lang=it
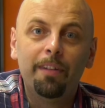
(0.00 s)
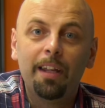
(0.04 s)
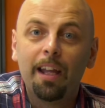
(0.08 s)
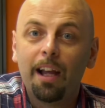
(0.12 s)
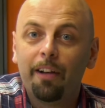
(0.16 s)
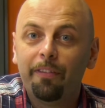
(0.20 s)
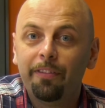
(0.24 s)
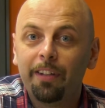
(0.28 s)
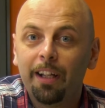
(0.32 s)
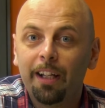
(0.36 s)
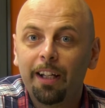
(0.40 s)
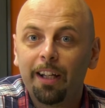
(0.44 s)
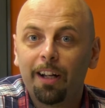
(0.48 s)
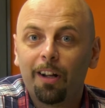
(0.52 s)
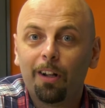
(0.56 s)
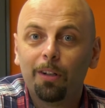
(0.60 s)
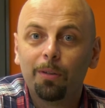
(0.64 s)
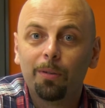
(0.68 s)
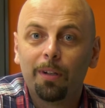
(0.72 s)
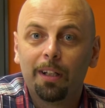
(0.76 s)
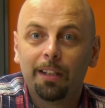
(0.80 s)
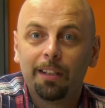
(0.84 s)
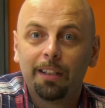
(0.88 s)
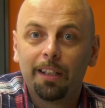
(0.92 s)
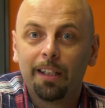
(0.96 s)
Vi affiancherò
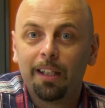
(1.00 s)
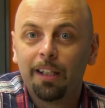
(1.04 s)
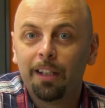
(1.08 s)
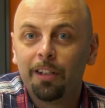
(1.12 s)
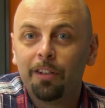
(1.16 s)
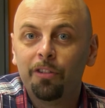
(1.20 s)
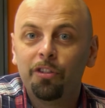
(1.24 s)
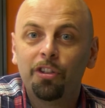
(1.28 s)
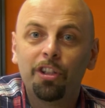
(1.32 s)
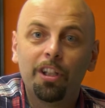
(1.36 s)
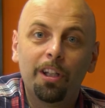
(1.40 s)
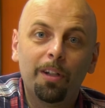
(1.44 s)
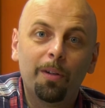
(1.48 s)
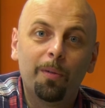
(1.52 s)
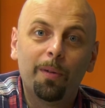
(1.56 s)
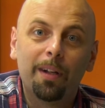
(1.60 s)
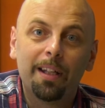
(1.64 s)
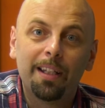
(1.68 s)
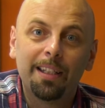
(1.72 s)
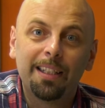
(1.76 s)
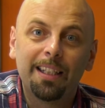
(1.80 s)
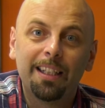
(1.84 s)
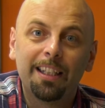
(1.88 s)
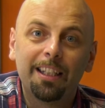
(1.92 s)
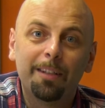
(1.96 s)
durante
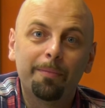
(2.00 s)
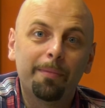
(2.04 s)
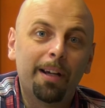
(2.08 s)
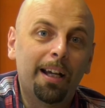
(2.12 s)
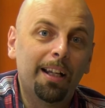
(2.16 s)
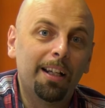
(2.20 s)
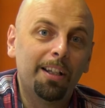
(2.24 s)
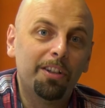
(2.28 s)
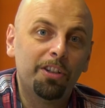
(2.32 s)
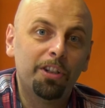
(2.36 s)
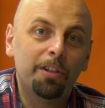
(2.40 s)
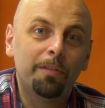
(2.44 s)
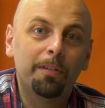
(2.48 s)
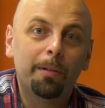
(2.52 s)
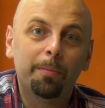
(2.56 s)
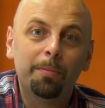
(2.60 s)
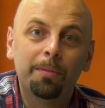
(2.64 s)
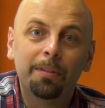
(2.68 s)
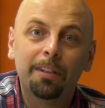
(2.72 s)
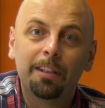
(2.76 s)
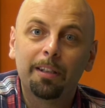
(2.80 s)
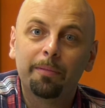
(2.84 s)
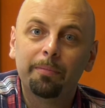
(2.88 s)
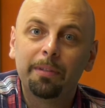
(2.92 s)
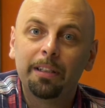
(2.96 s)
5 settimane, 5
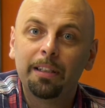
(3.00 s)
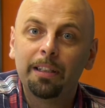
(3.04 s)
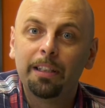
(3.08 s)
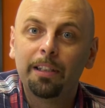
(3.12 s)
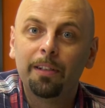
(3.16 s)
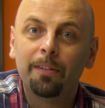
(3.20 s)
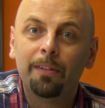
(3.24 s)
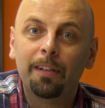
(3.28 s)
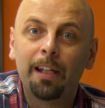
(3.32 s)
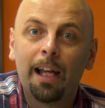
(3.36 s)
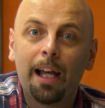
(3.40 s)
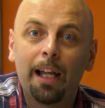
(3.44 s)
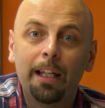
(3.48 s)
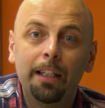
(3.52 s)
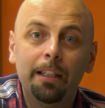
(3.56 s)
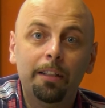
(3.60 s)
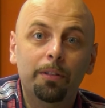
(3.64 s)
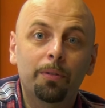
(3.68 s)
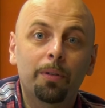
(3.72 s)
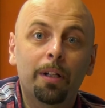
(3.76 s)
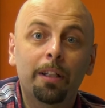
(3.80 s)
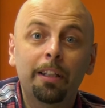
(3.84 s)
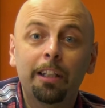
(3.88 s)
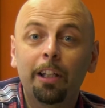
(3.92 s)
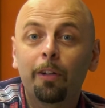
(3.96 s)
appuntamenti online,
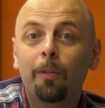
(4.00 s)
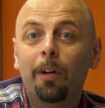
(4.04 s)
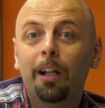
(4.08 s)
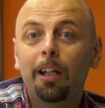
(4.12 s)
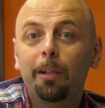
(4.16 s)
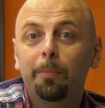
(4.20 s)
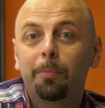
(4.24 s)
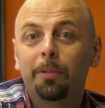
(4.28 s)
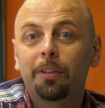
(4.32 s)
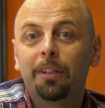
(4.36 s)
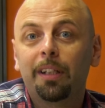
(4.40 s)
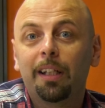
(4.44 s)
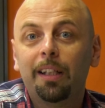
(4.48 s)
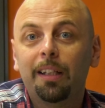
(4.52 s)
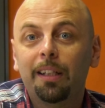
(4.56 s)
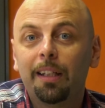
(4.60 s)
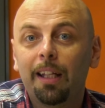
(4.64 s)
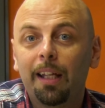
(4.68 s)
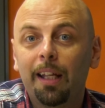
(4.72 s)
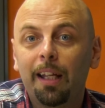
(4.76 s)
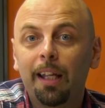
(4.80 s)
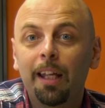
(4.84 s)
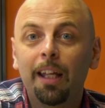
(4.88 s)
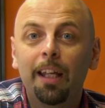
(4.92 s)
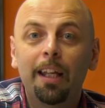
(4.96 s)
durante i quali
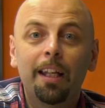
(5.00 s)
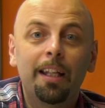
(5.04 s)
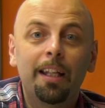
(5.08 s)
potrete